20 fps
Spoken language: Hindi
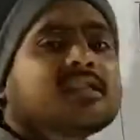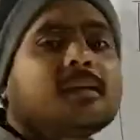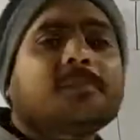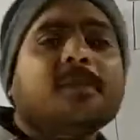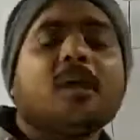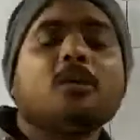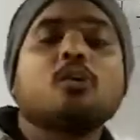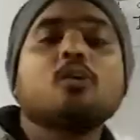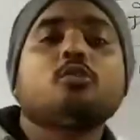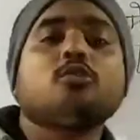के
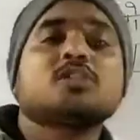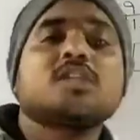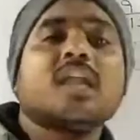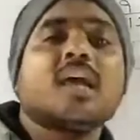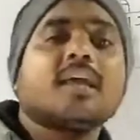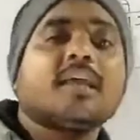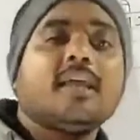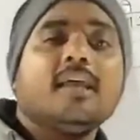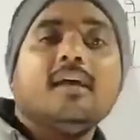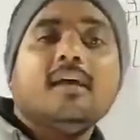सपना को
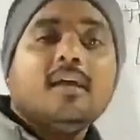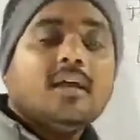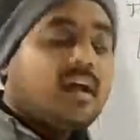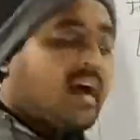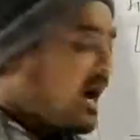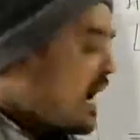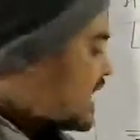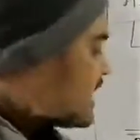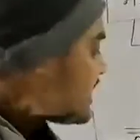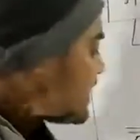कुचला गया
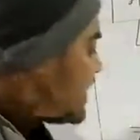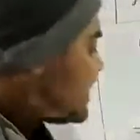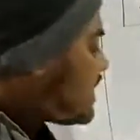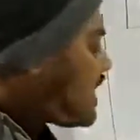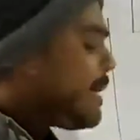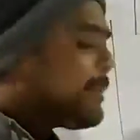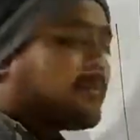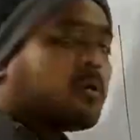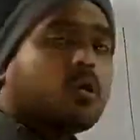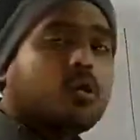आई
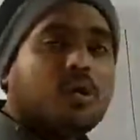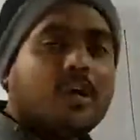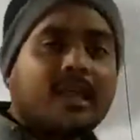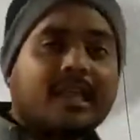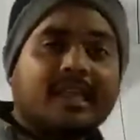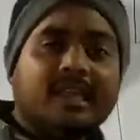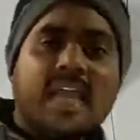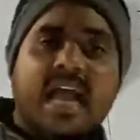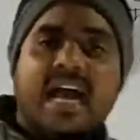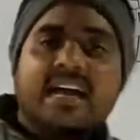थिंक आपको
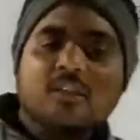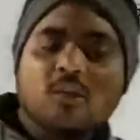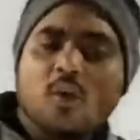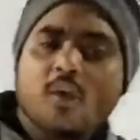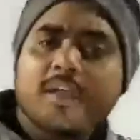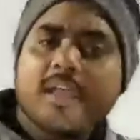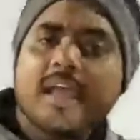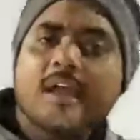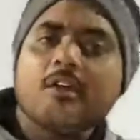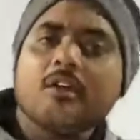याद
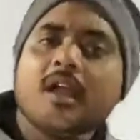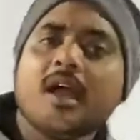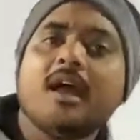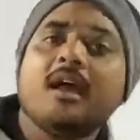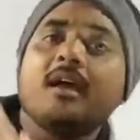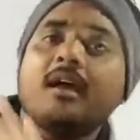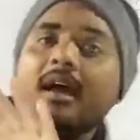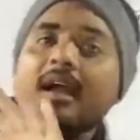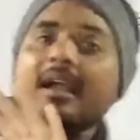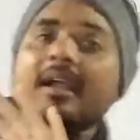हो गया
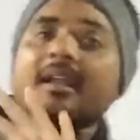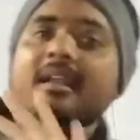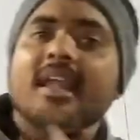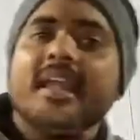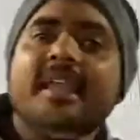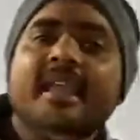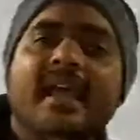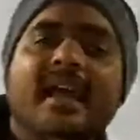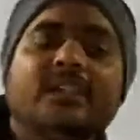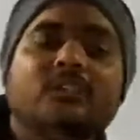होगा अगर
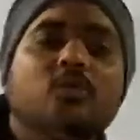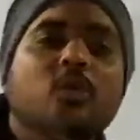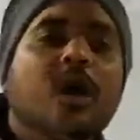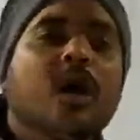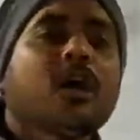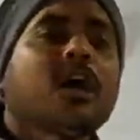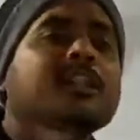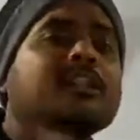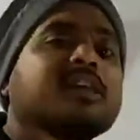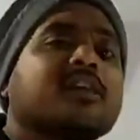नहीं याद
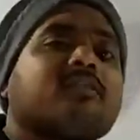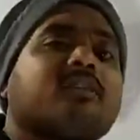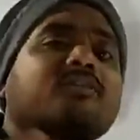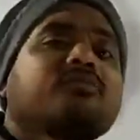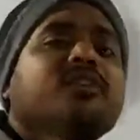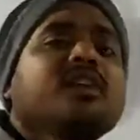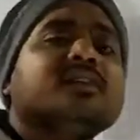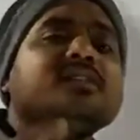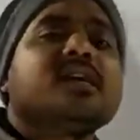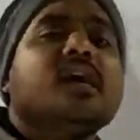हुआ होगा तो एक
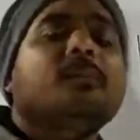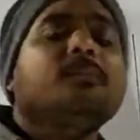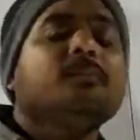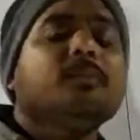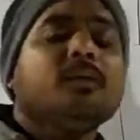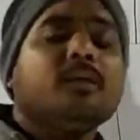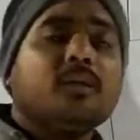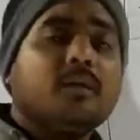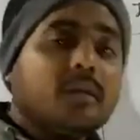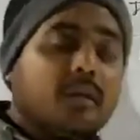बार फिर से
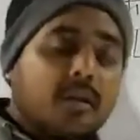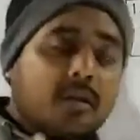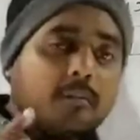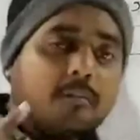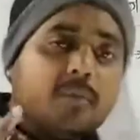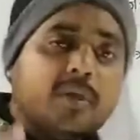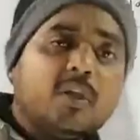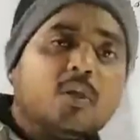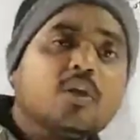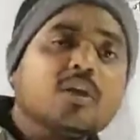आप
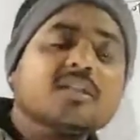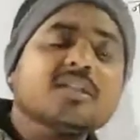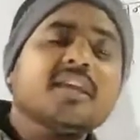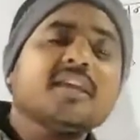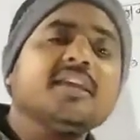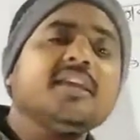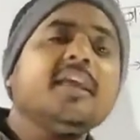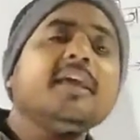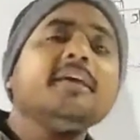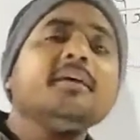वीडियो को
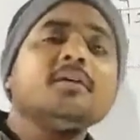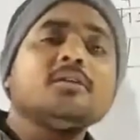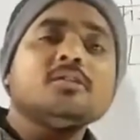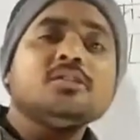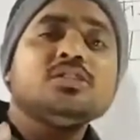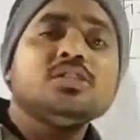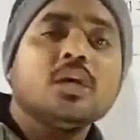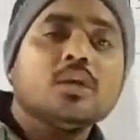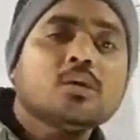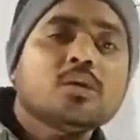देखिए
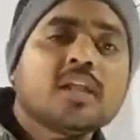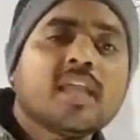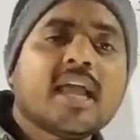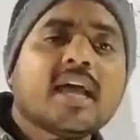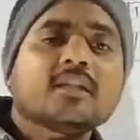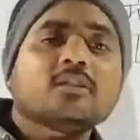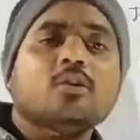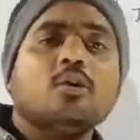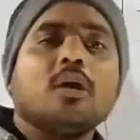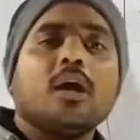जरूर
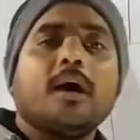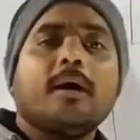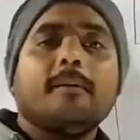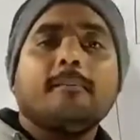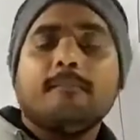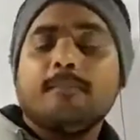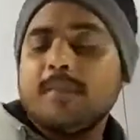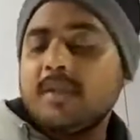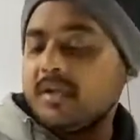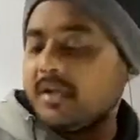याद होगा
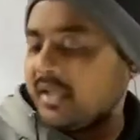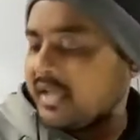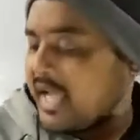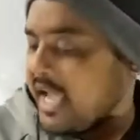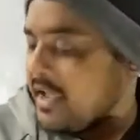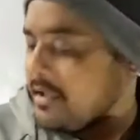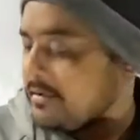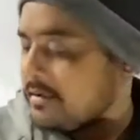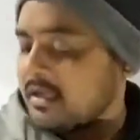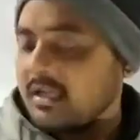ठीक
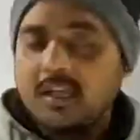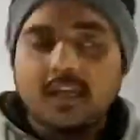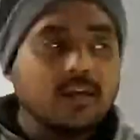है